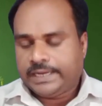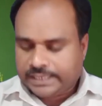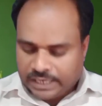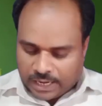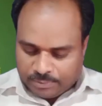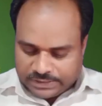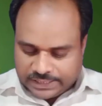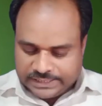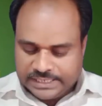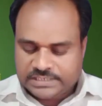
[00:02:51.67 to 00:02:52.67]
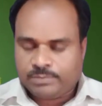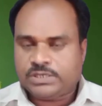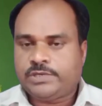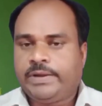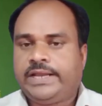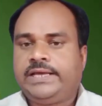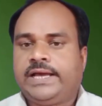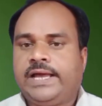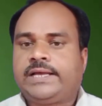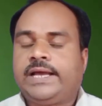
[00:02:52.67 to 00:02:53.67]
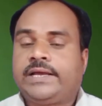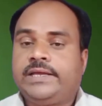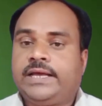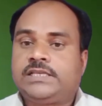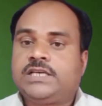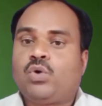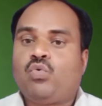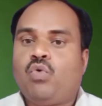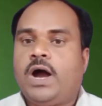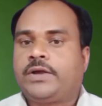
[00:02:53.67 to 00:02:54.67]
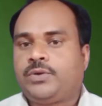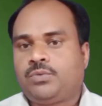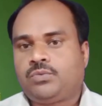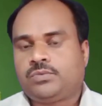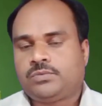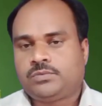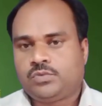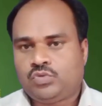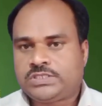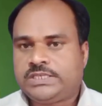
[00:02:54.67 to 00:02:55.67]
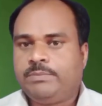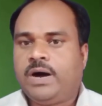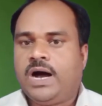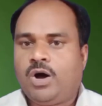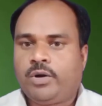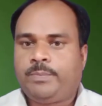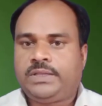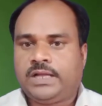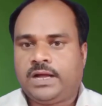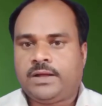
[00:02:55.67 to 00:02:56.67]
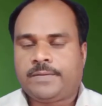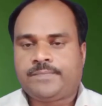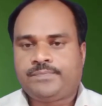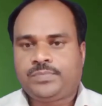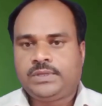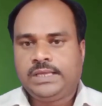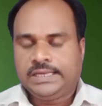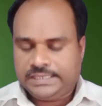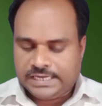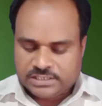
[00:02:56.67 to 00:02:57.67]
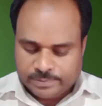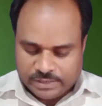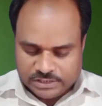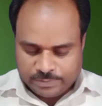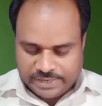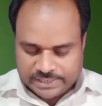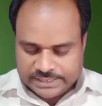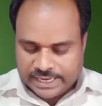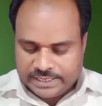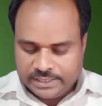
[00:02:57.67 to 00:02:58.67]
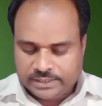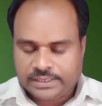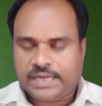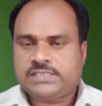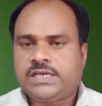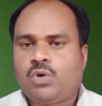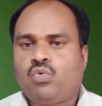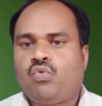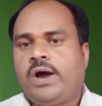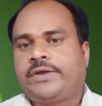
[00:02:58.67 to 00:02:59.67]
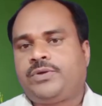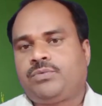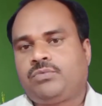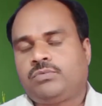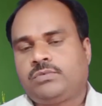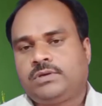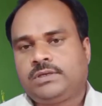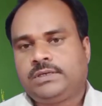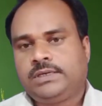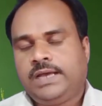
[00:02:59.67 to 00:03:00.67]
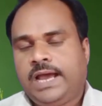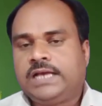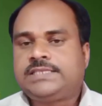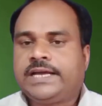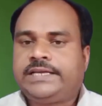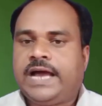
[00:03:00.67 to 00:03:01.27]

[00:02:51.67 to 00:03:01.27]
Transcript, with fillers: लेकिन अब तक ये समझ में नहीं आया कि आखिर ऐसा हुआ क्यों उसकी माँ और पिता यह समझ में है कि आखिर ऐसा हुआ क्यों ऐसा